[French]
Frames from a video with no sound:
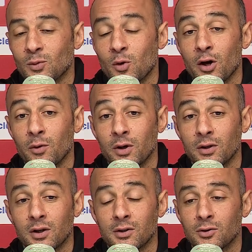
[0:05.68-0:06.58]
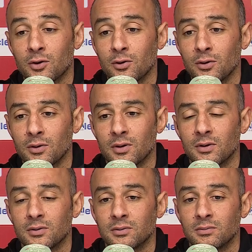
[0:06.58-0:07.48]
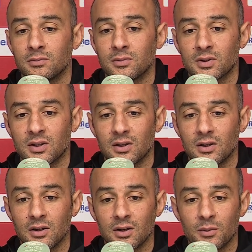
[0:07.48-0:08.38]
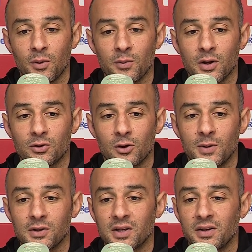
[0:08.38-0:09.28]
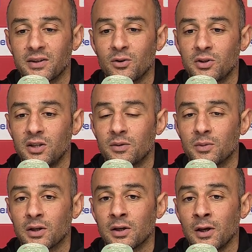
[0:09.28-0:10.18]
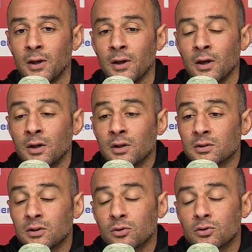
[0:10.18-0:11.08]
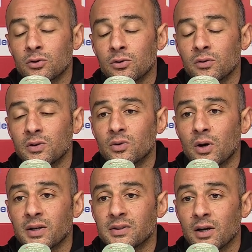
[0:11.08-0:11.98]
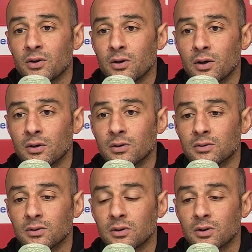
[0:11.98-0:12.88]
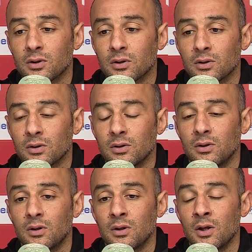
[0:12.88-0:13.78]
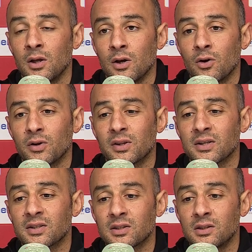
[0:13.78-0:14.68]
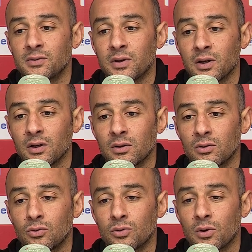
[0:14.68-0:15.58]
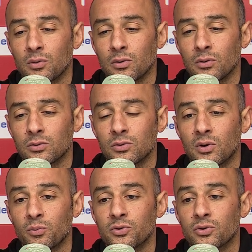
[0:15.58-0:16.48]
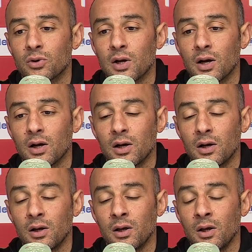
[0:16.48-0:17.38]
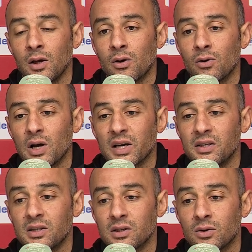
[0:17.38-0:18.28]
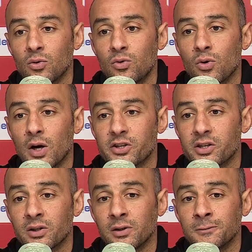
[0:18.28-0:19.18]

Ouais, ouais, très heureux. Euh, la première sur le banc, c'est anecdotique, mais c'est notre seconde victoire à l'extérieur. Donc, euh, on est très satisfait, d'autant plus qu'on l'a on l'a acquise au courage.